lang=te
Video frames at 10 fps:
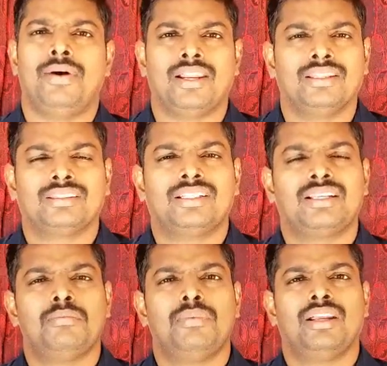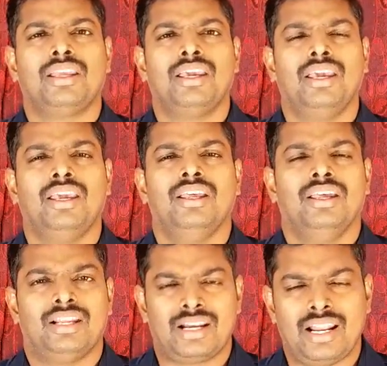మనంతట మనకి
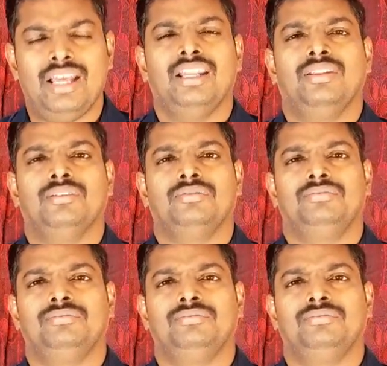రాలేదు